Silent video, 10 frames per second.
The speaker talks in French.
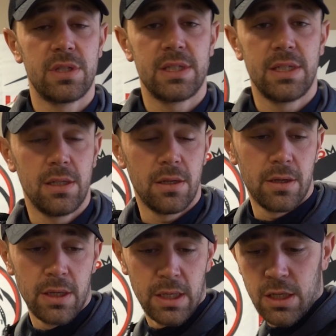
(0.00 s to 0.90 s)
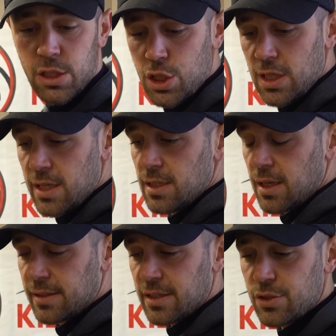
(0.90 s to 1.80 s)
de style gilet
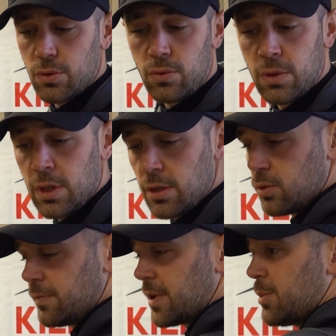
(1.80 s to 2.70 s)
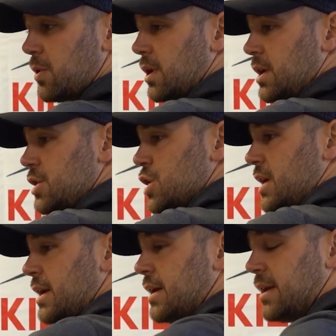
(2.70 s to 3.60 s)
d'hydratation, donc vraiment
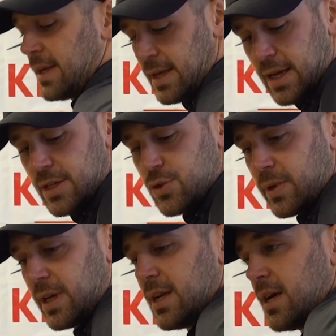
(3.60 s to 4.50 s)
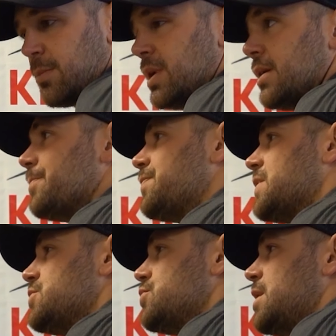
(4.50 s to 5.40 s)
légères. Elles sont réglables
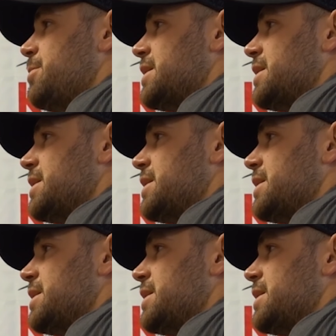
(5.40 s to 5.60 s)
sur la